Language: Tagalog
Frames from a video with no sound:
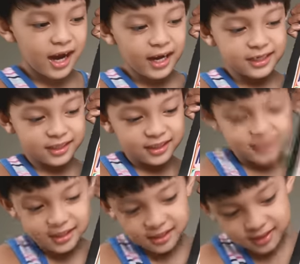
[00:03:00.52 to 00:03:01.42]
X.
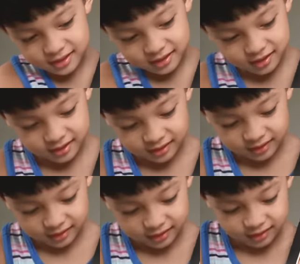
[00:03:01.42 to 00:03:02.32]
A
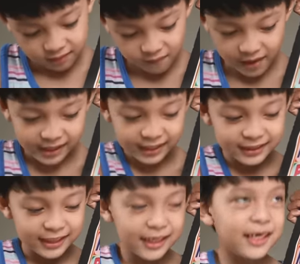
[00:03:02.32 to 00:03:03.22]
X. Y and Z.
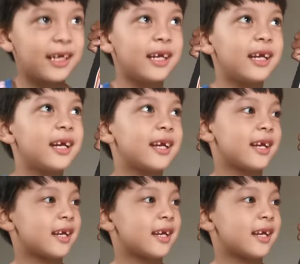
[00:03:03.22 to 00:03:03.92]
Okay,